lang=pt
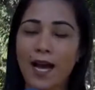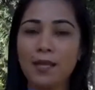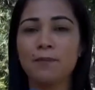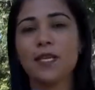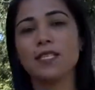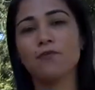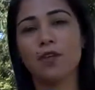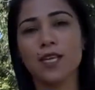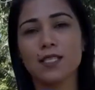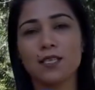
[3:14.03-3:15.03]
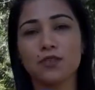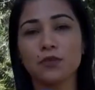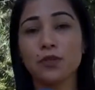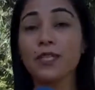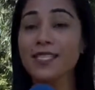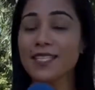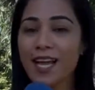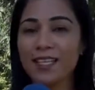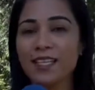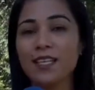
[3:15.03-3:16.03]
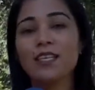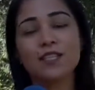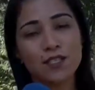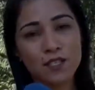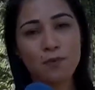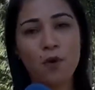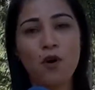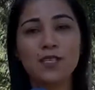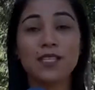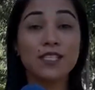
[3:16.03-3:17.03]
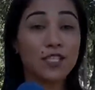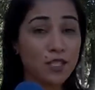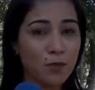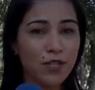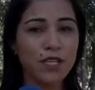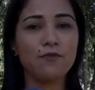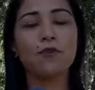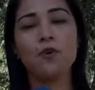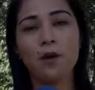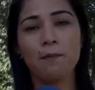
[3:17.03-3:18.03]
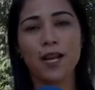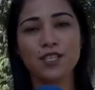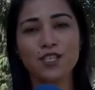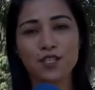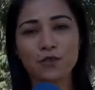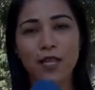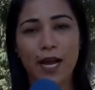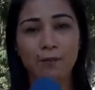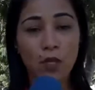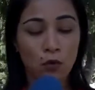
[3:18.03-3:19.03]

a empresa Floresta Júnior está aqui disposta e disponível para te ajudar.